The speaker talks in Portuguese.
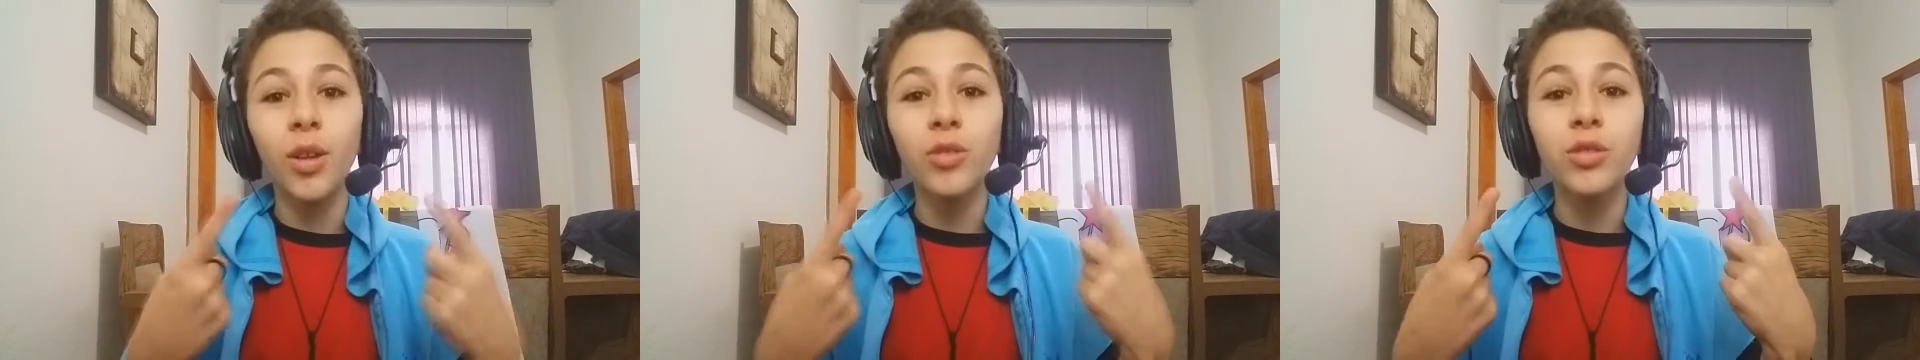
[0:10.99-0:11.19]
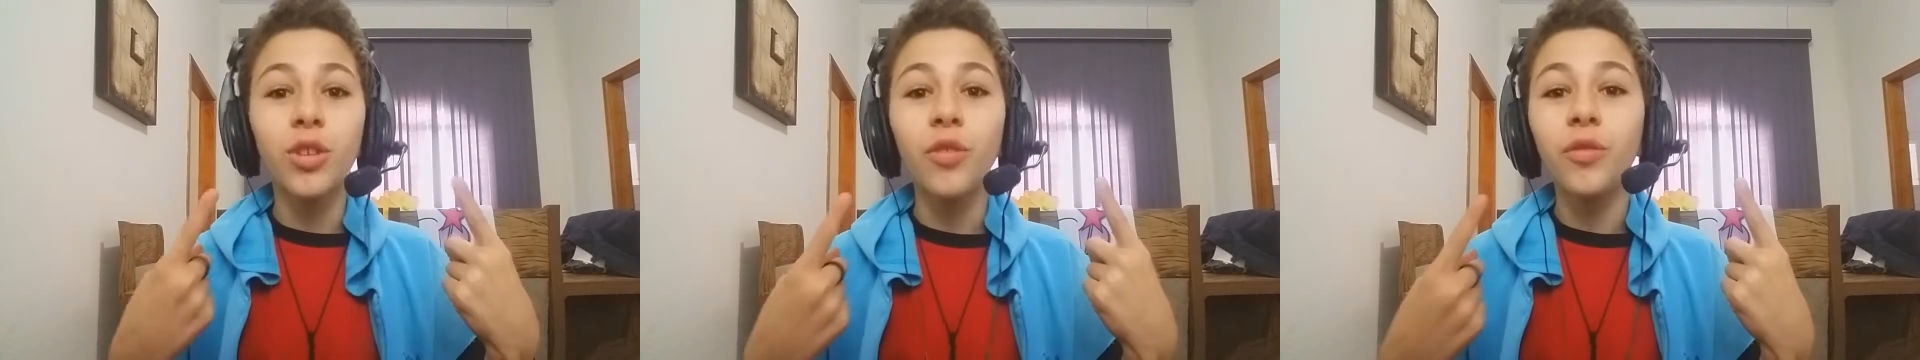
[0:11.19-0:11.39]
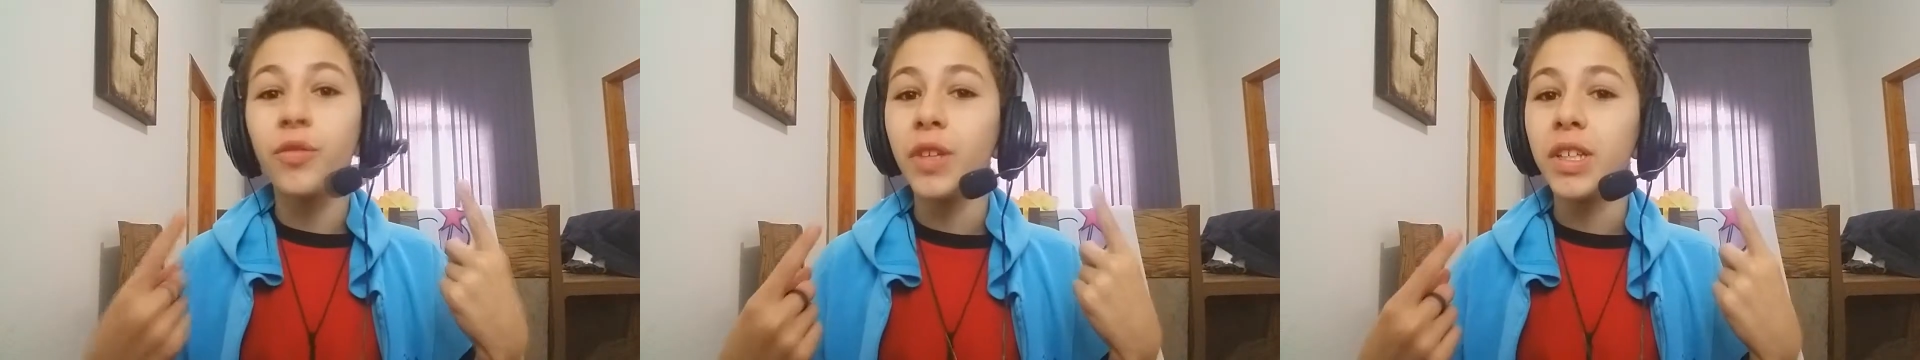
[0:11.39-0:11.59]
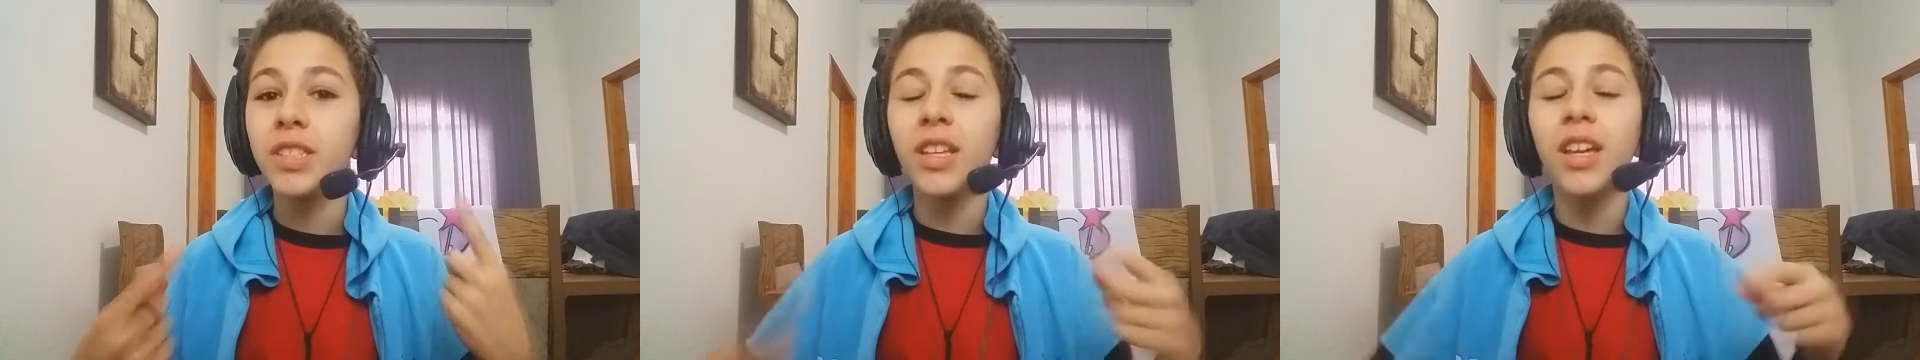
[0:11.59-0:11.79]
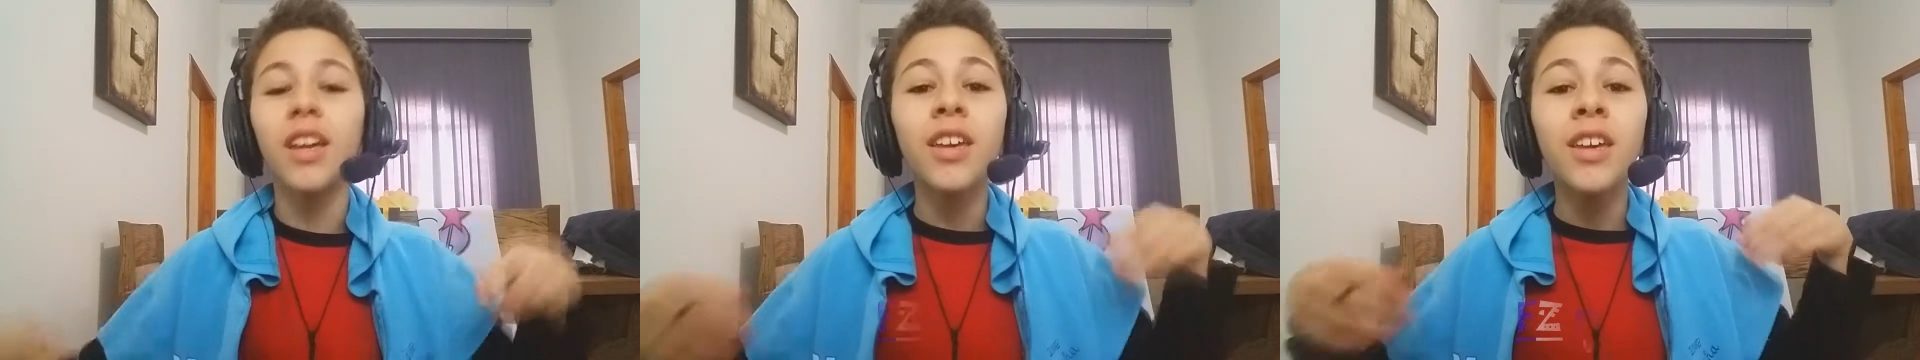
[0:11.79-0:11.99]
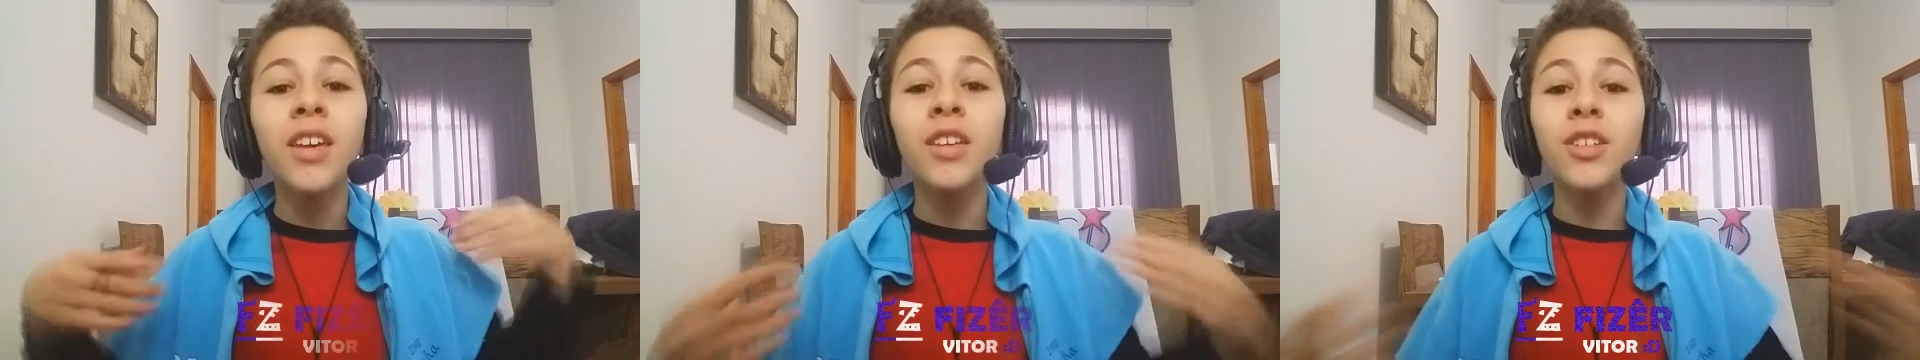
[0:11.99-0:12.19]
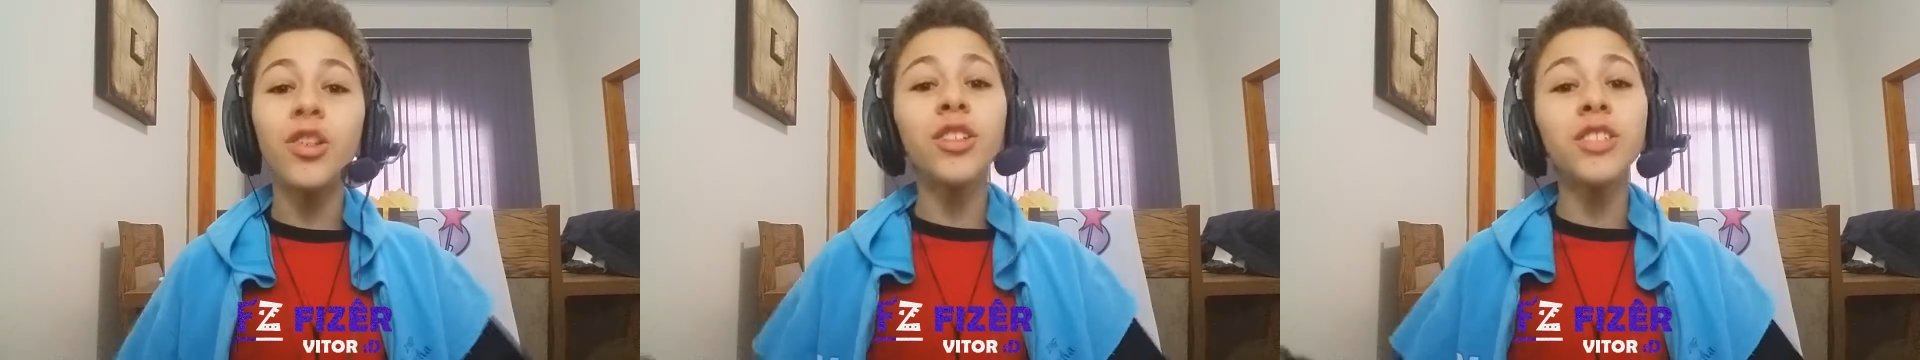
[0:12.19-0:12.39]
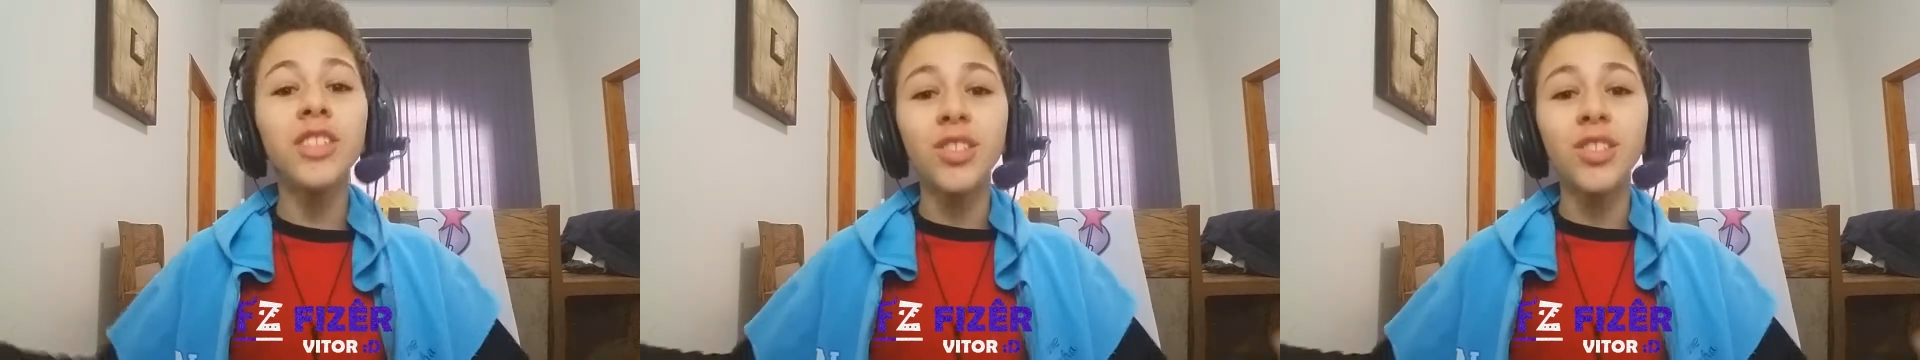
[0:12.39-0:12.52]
Eu sou o Fizer e hoje